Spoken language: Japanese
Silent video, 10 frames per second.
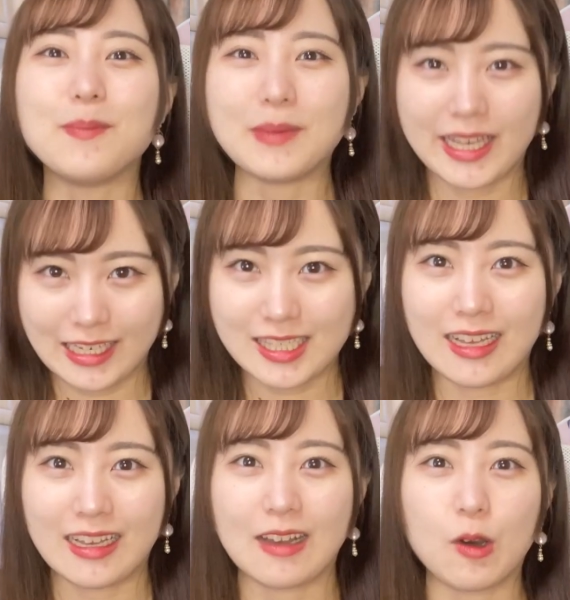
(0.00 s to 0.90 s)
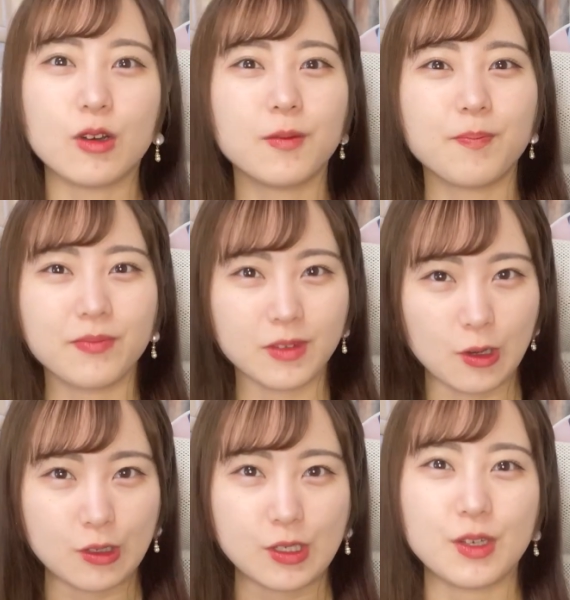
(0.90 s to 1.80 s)
マイカさんがこう、
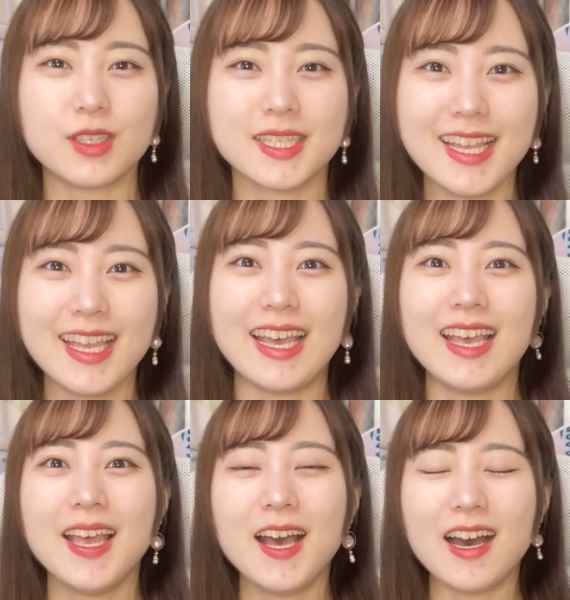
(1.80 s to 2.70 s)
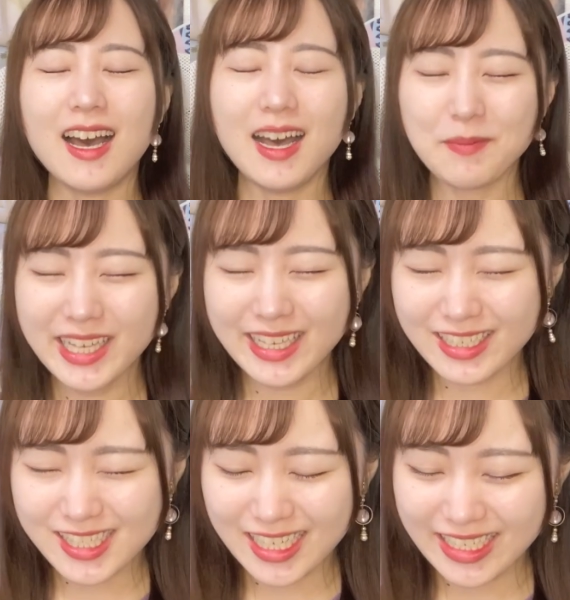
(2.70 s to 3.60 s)
登場して、あー、
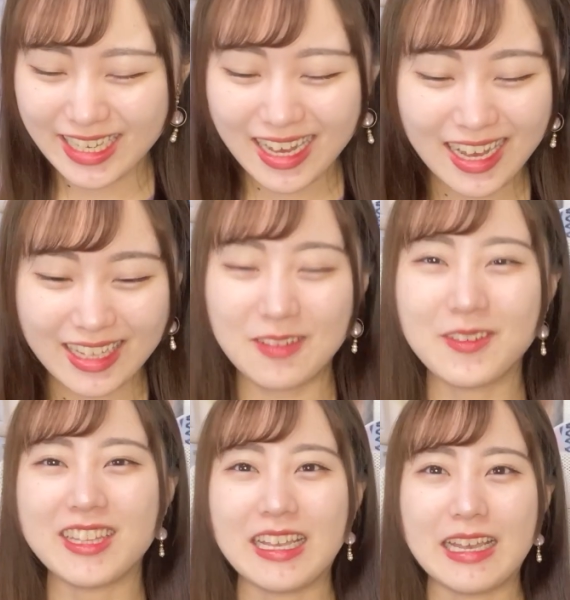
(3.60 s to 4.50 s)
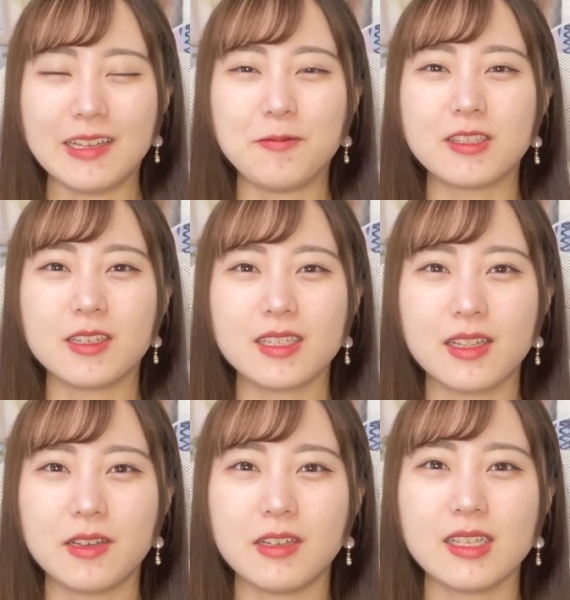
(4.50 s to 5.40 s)
マイカちゃんやーって思って、でもそれはそ
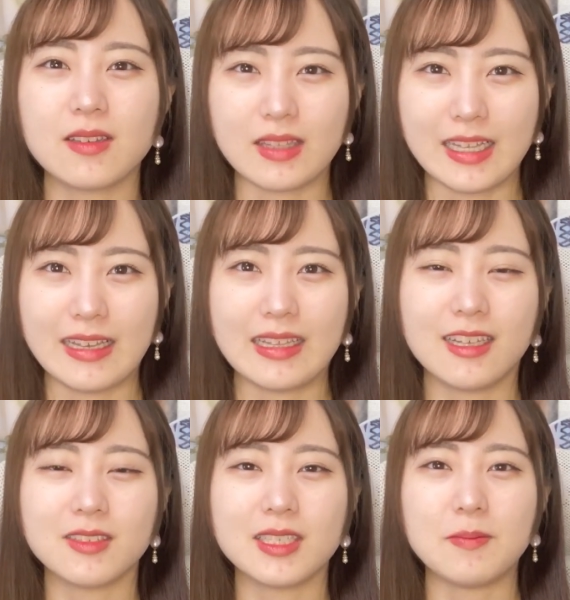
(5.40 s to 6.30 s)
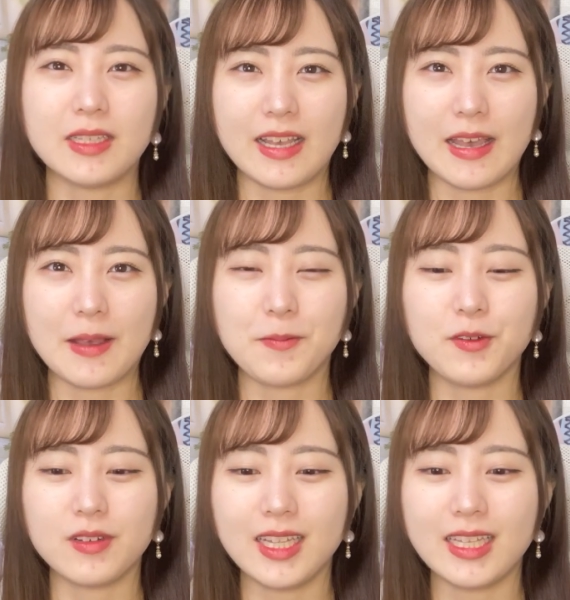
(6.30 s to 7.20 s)
れで嬉しくて楽しみで、
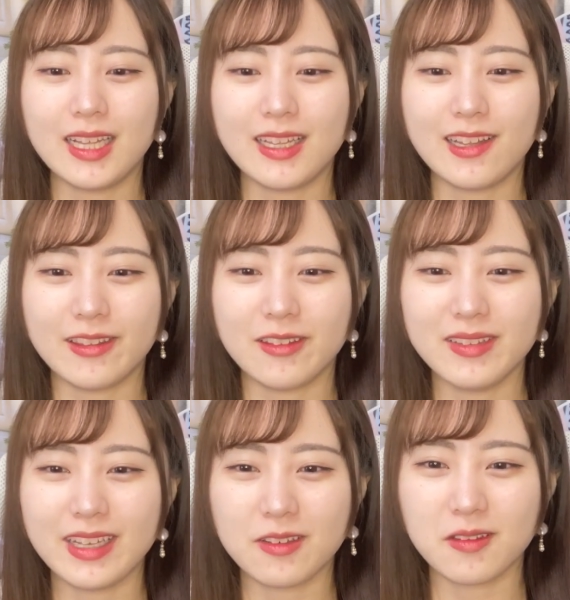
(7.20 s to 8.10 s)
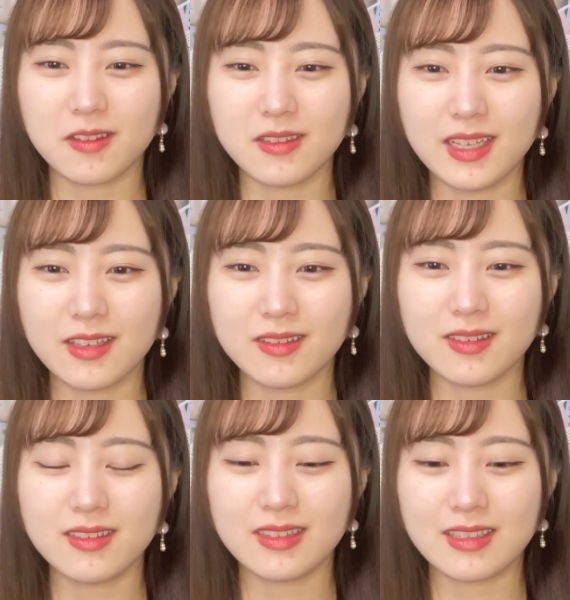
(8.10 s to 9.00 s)
もう何、どんな曲か
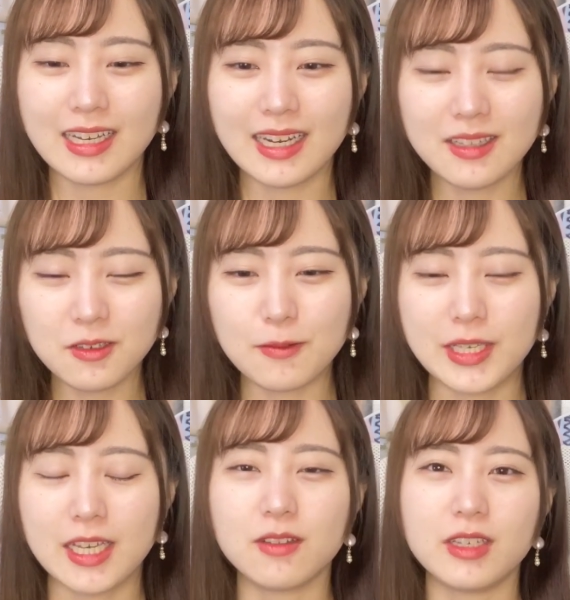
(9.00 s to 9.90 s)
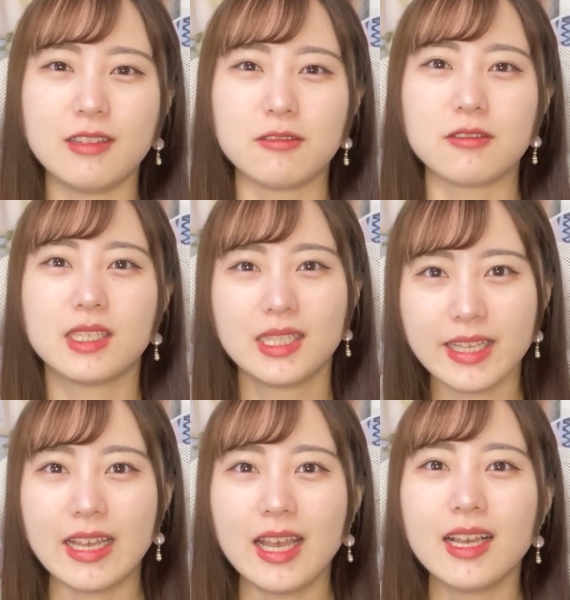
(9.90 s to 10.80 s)
らのピアノイントロ来
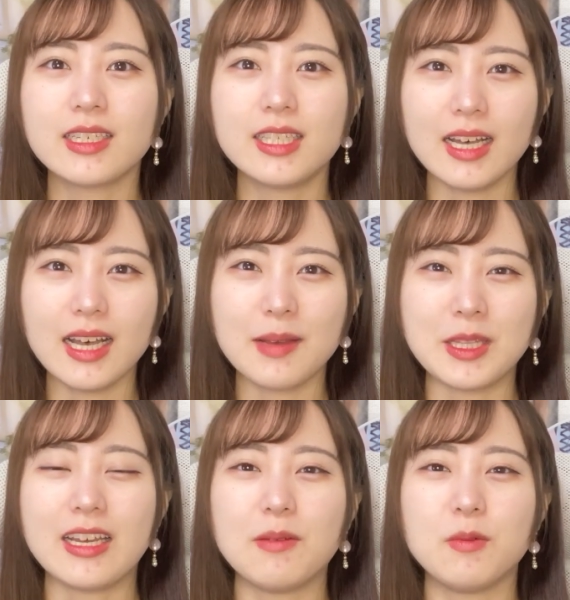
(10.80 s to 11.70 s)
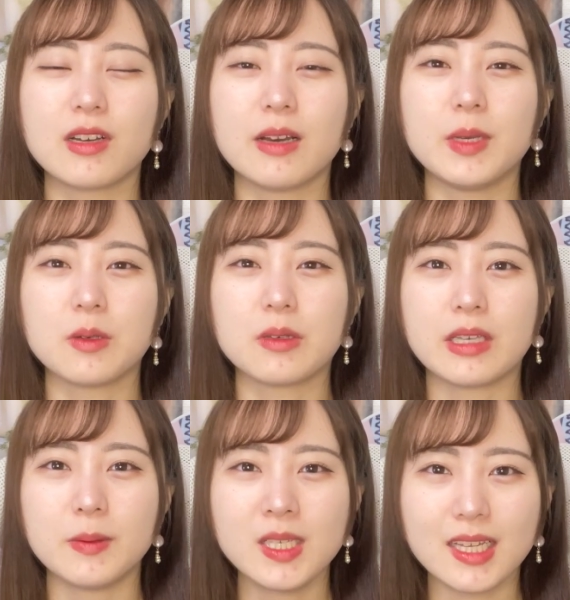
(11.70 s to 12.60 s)
て、来たーみたいな、神曲
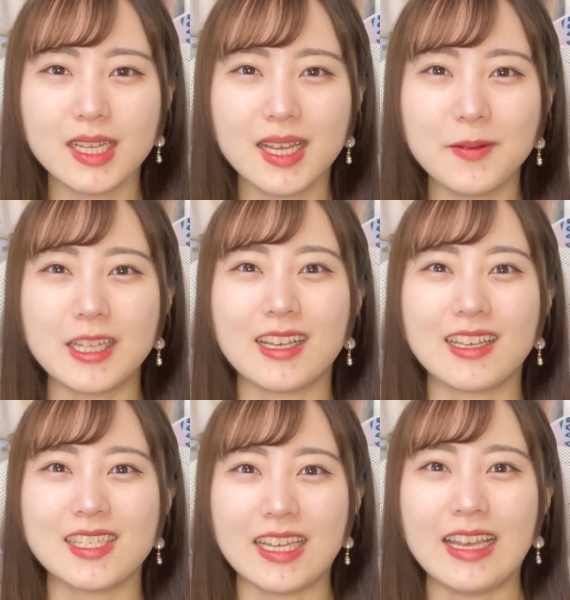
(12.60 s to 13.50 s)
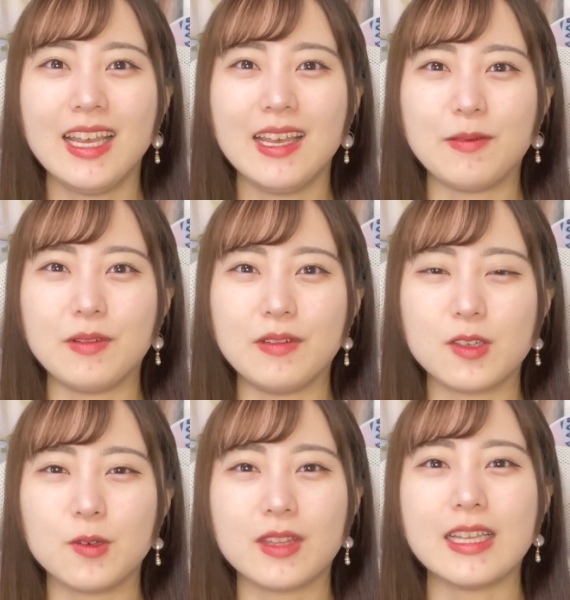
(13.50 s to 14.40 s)
来ましたーみたいな感じで、もう
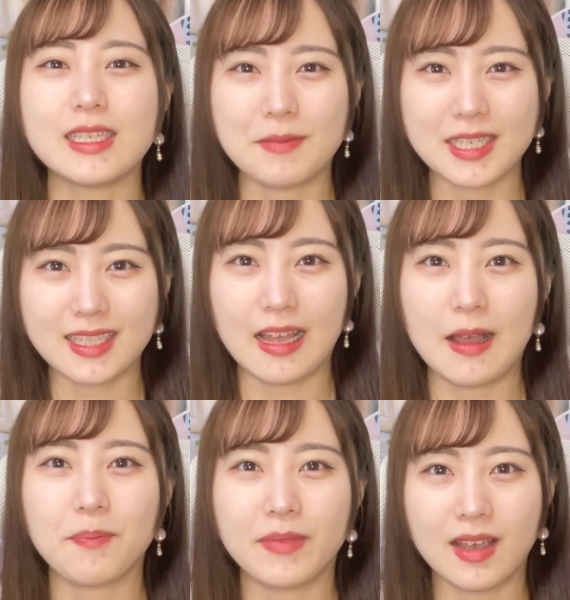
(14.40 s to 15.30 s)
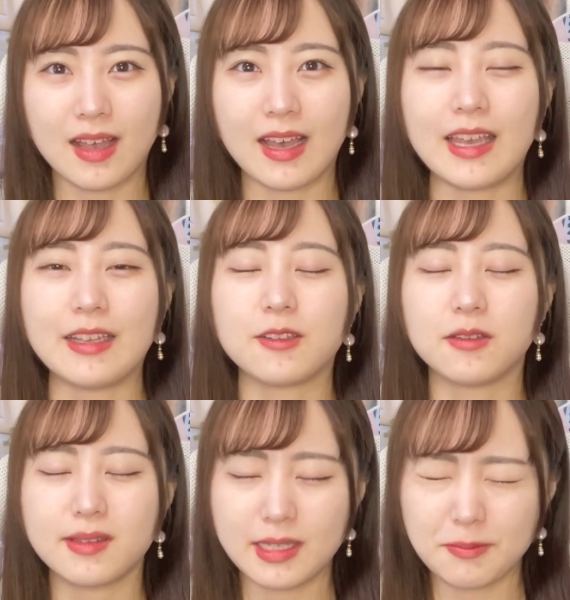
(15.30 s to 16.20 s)
昇天しました。はい。とっ
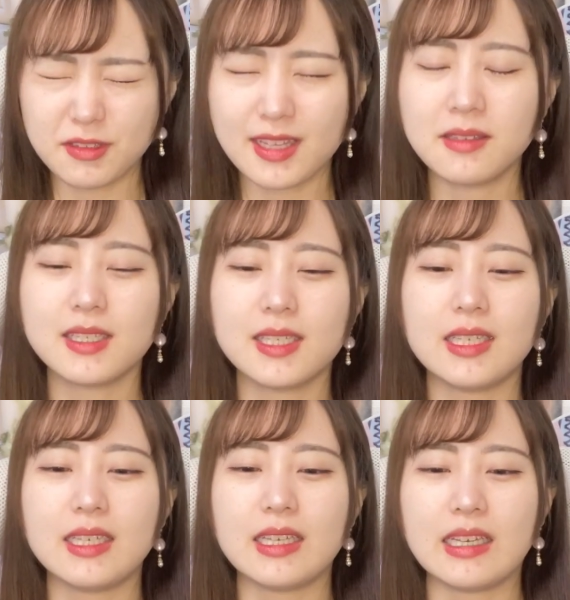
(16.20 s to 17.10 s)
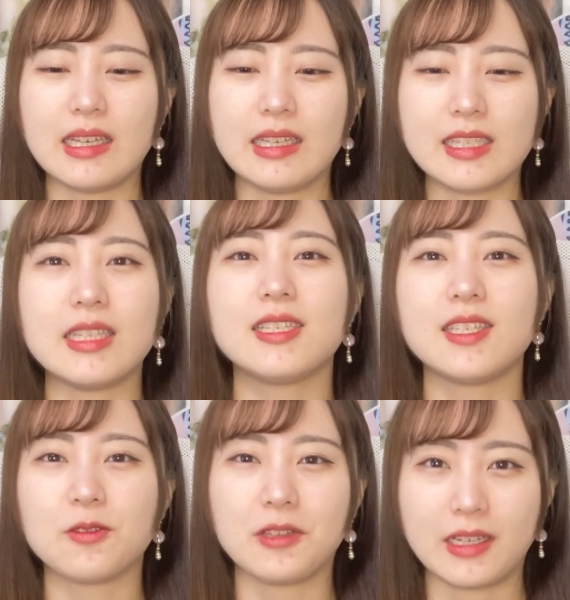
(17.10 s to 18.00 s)
ても楽しい一
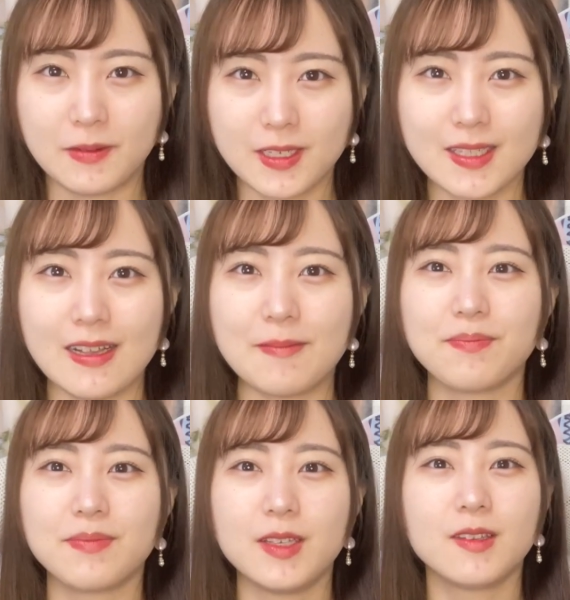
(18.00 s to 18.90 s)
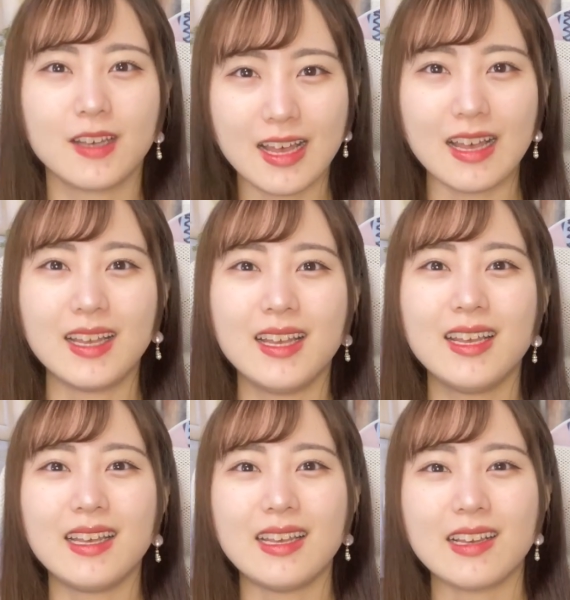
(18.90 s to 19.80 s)
日となりました。っていうのが、
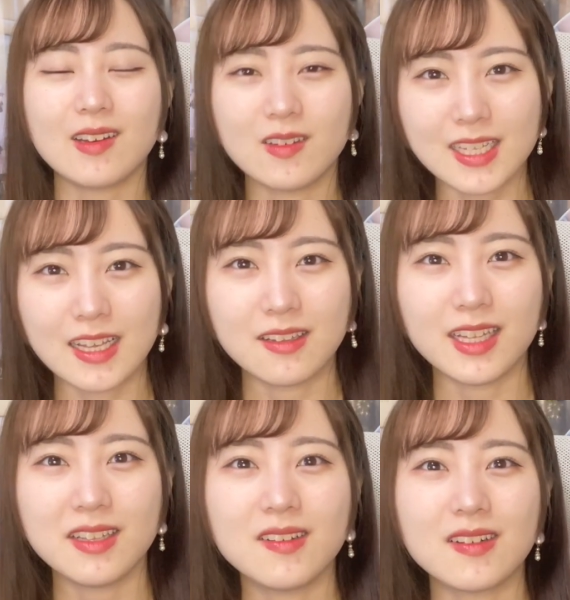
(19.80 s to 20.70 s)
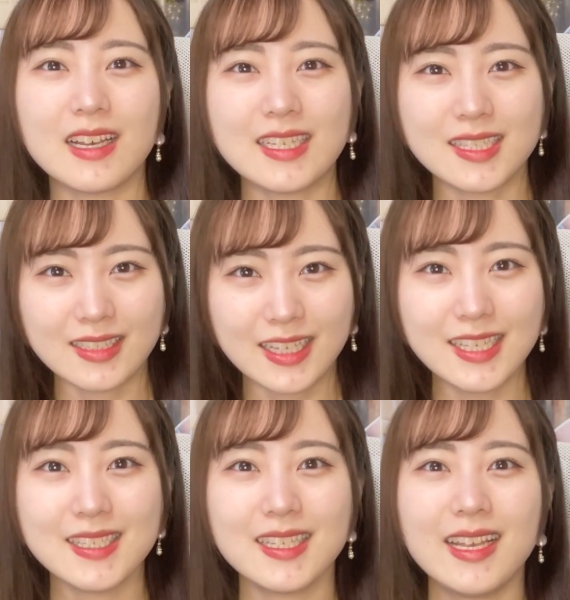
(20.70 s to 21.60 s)
コンサートでの感想
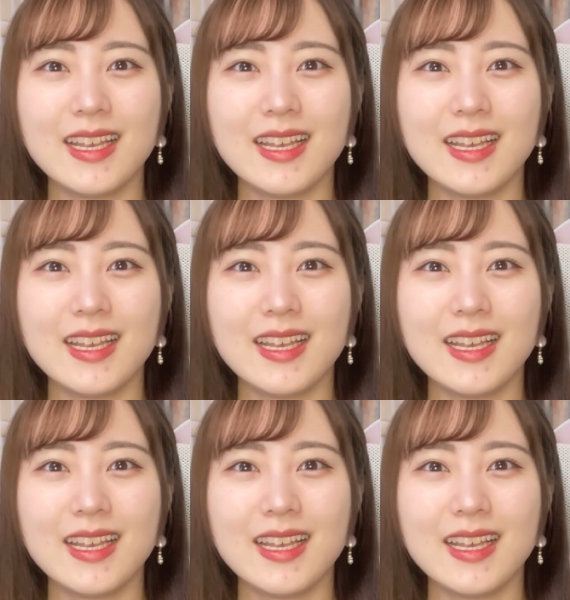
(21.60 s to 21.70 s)
です。